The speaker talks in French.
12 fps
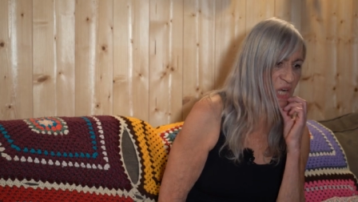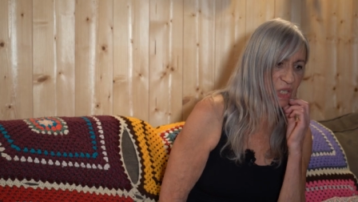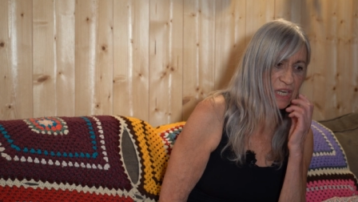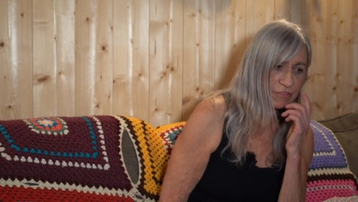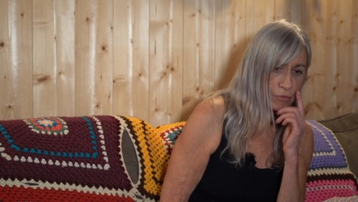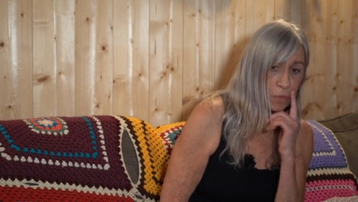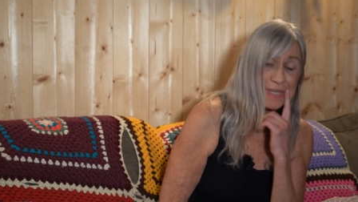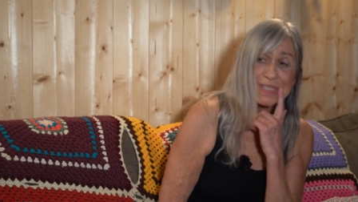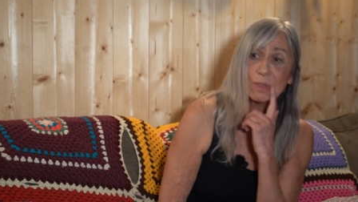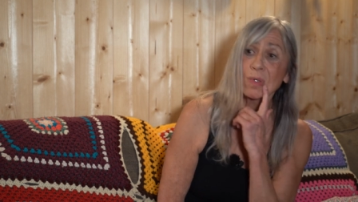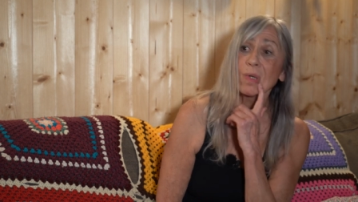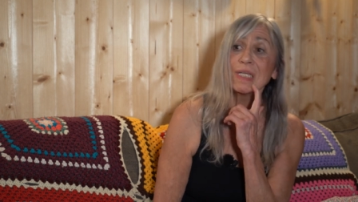alors la
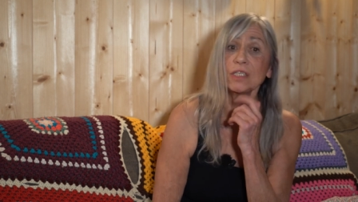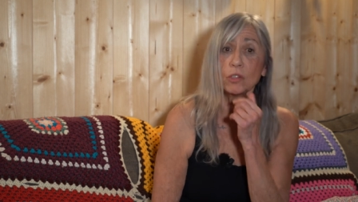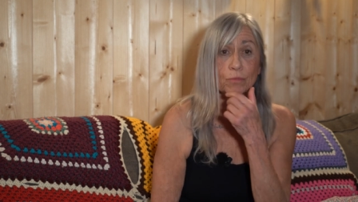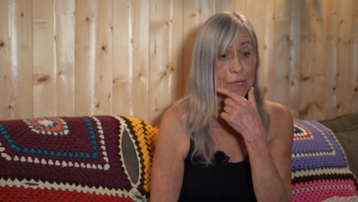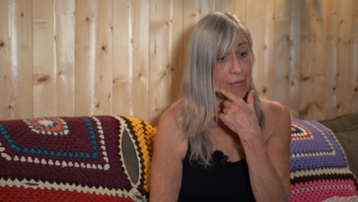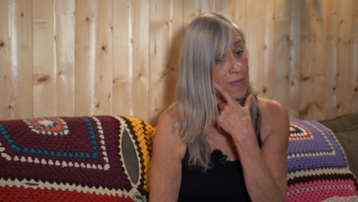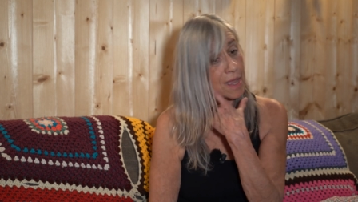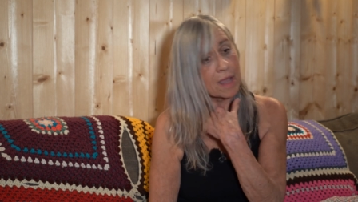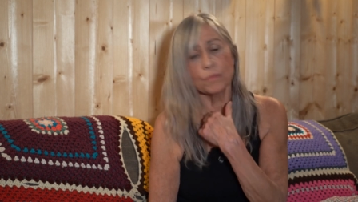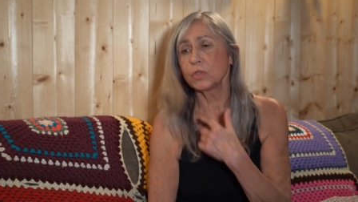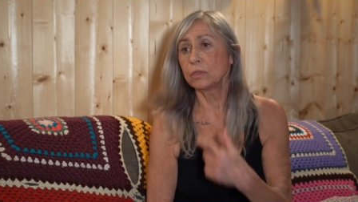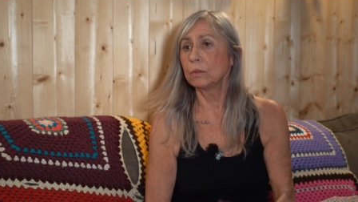formation en ligne ne m'a
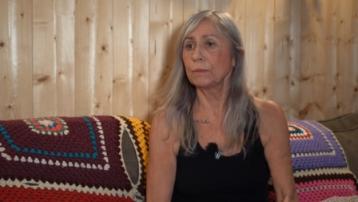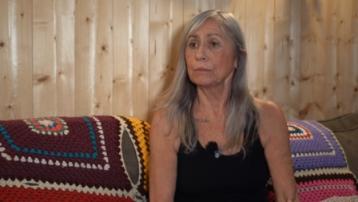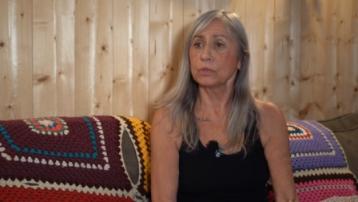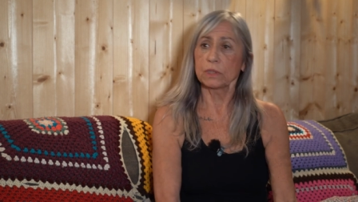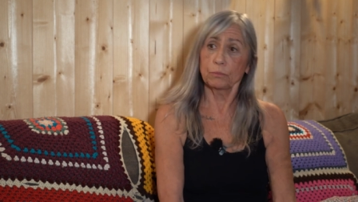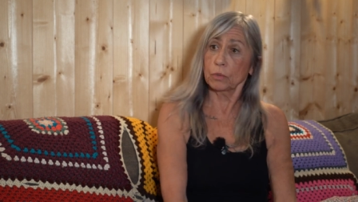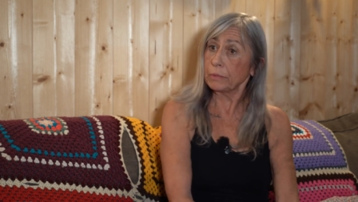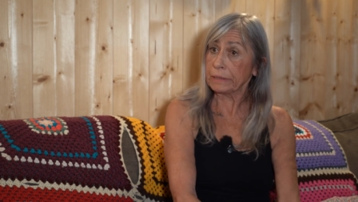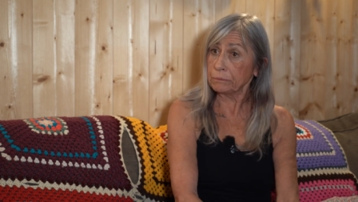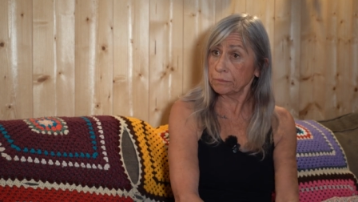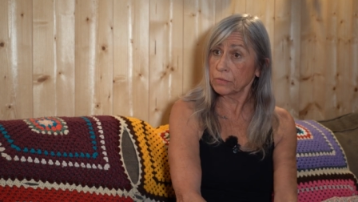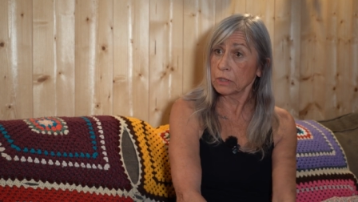absolument pas posé de
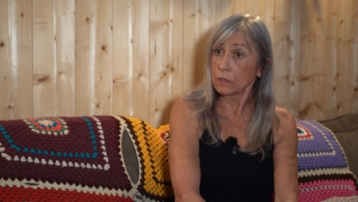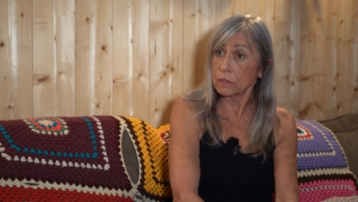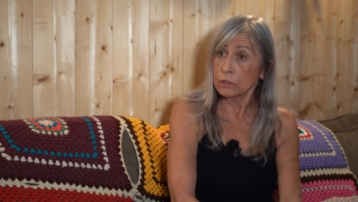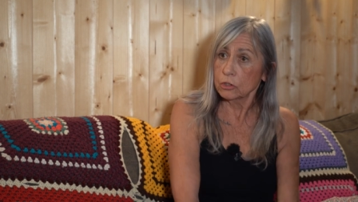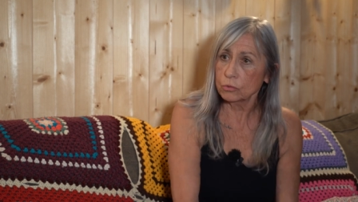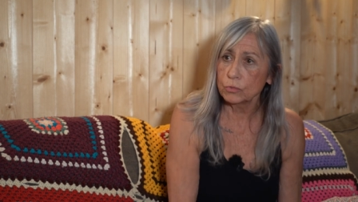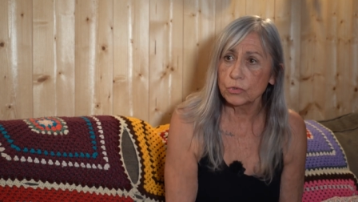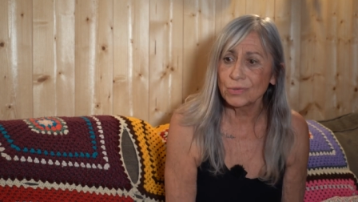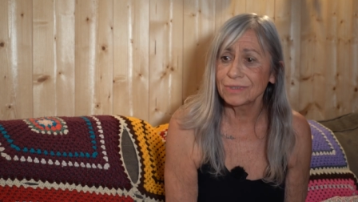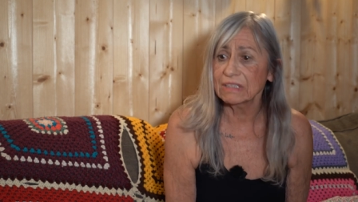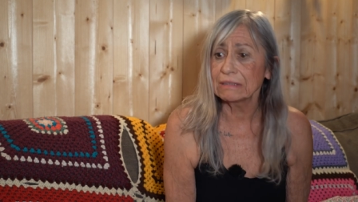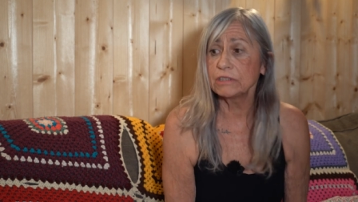problème je me
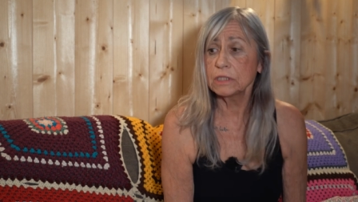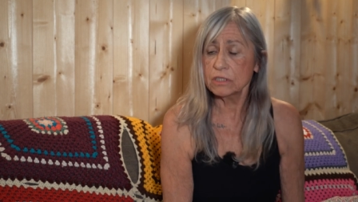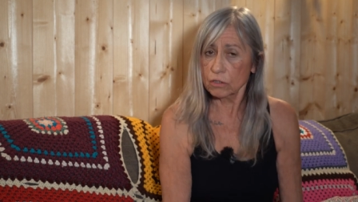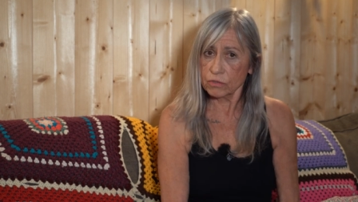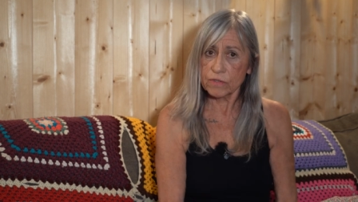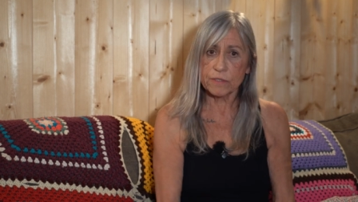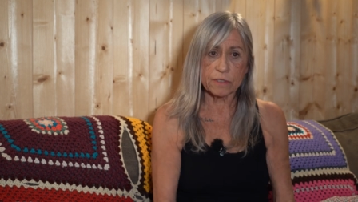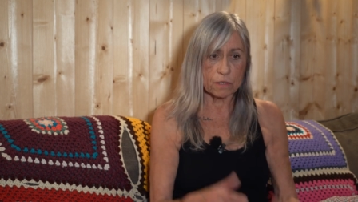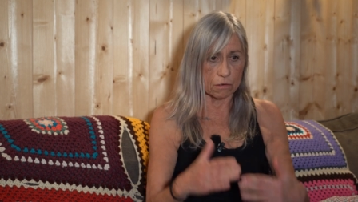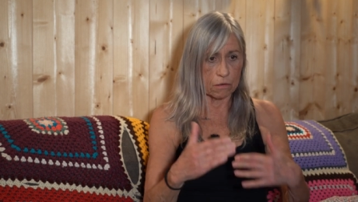suis très vite sentie